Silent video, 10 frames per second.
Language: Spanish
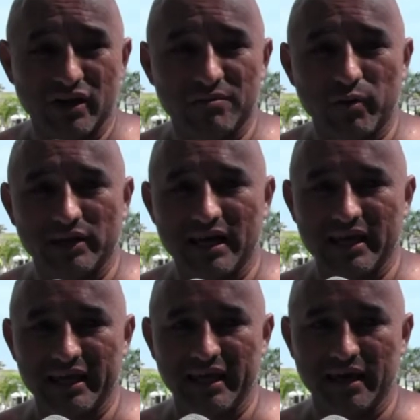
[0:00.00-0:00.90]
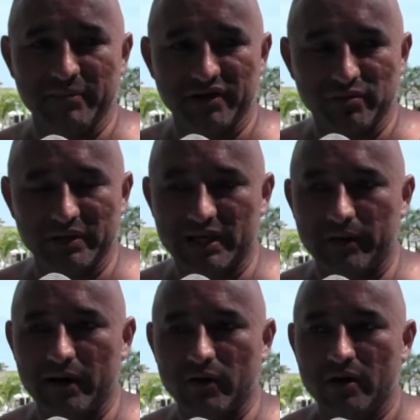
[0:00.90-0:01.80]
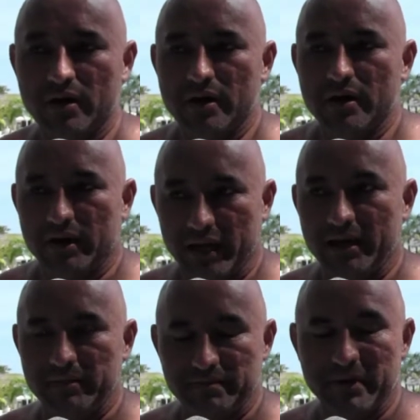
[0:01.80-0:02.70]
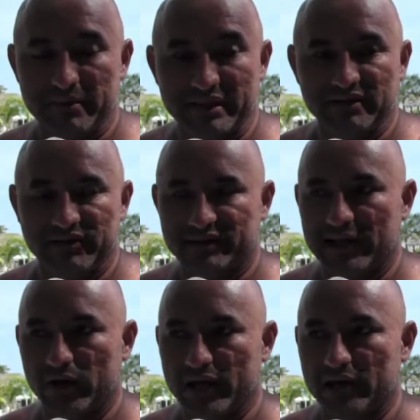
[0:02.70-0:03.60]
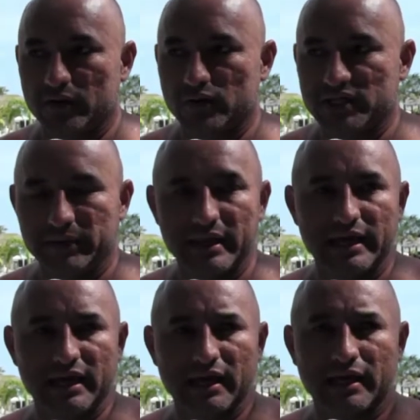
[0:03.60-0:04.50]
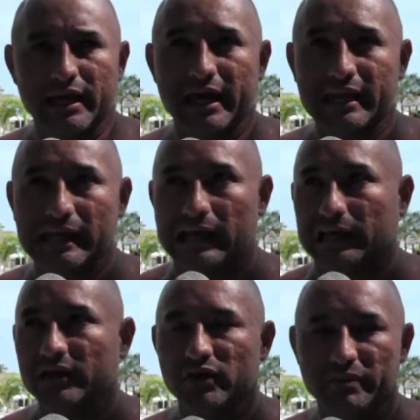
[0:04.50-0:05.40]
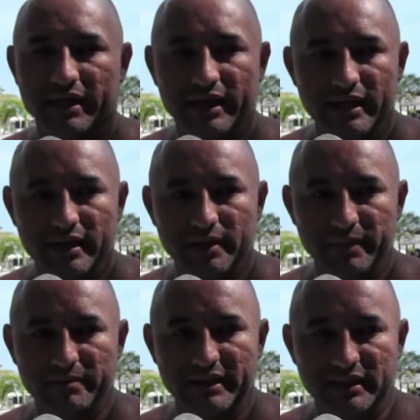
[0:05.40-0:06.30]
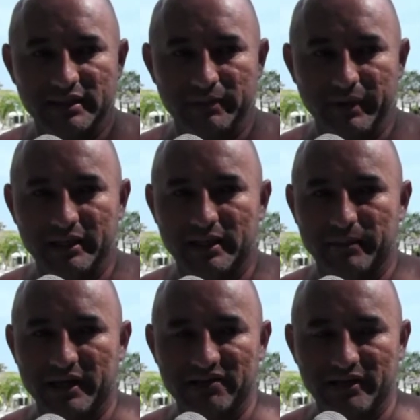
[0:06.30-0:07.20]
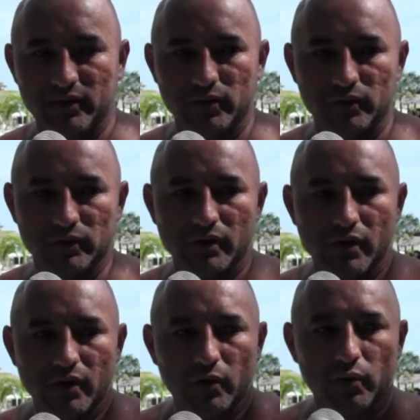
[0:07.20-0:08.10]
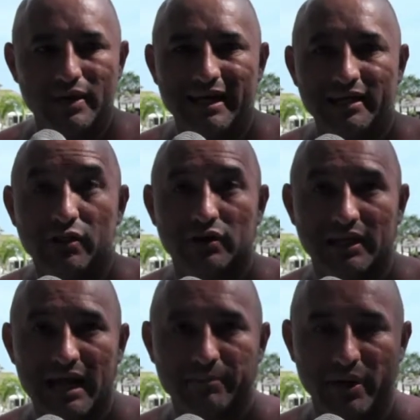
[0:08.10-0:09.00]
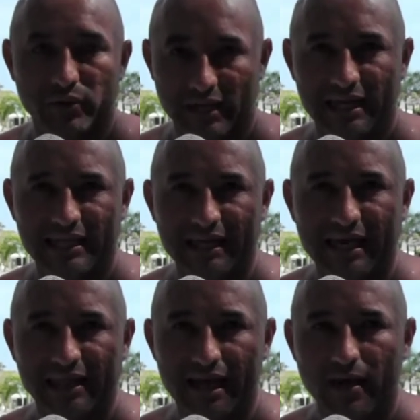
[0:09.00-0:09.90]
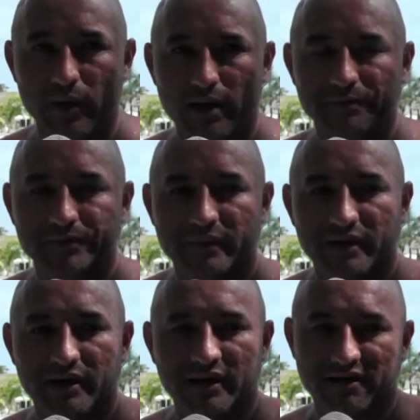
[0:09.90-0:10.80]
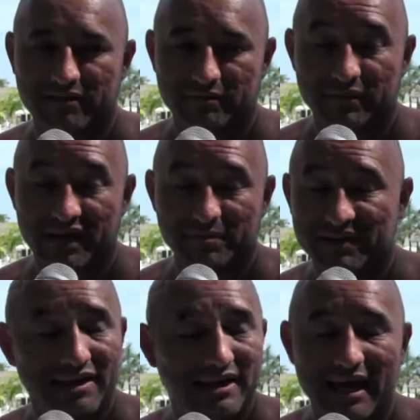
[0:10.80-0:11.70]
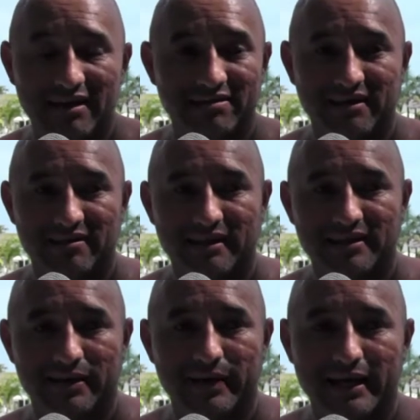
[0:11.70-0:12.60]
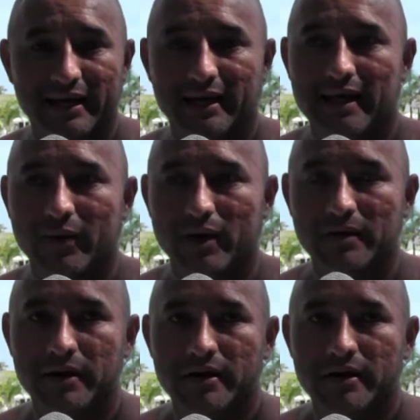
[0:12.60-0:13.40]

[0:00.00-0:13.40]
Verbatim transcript: las puertas aquí, han visto mi trabajo. Él me ha manifestado ya inclusive de que quería que yo me quede aquí permanentemente para hacer una hidroterapia, una clínica de agua. Es, mi especialidad es esa, trabajar en el agua